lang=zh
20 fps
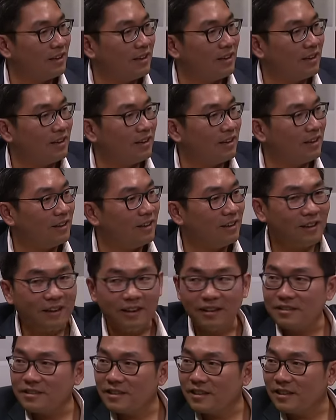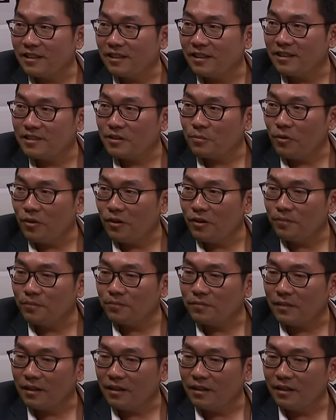呃这个什么
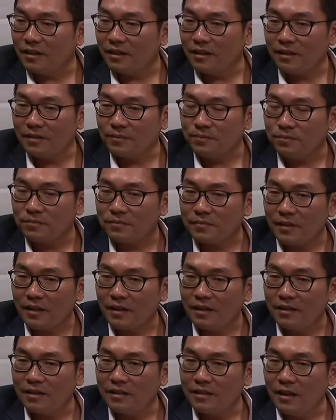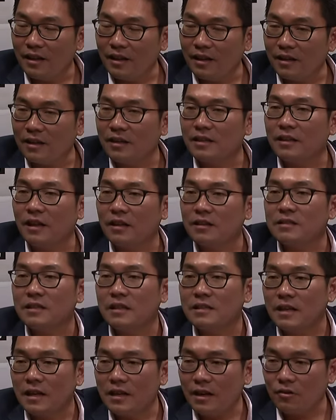呃要要
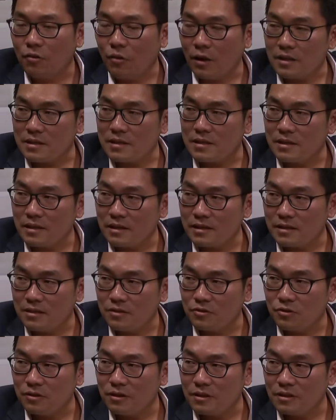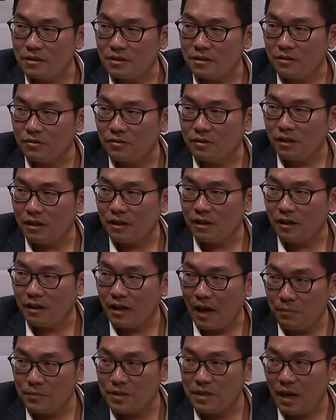现在要管制这个资讯的自由了
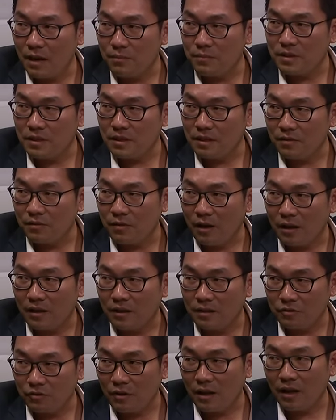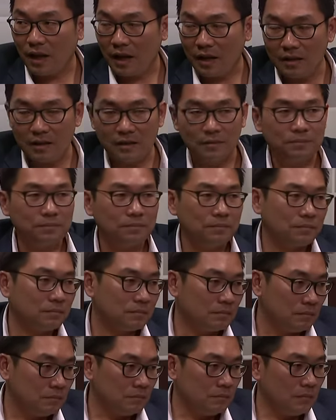啊，MCMC 的法令就要来了，
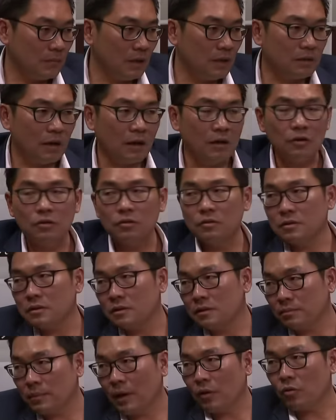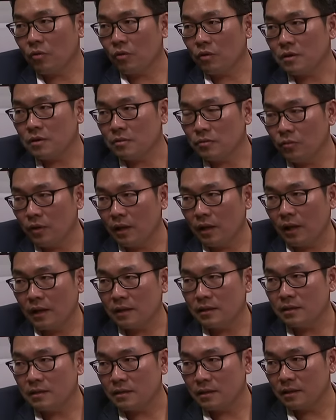然后。包括未来
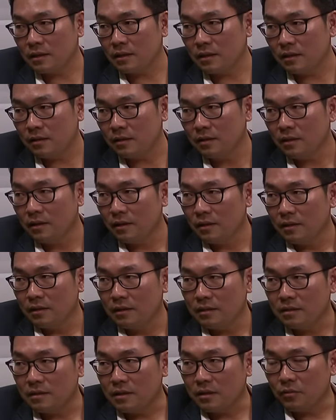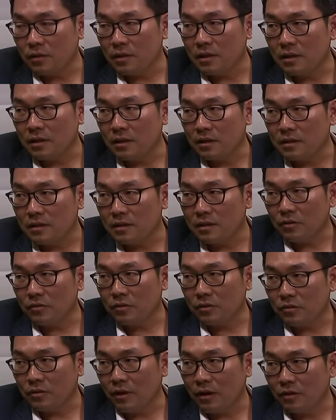的这个新闻的自
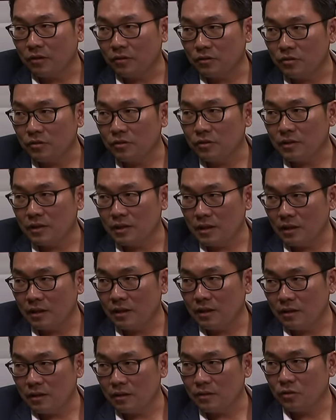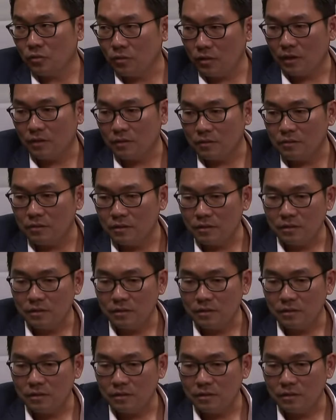由都要去签呃都要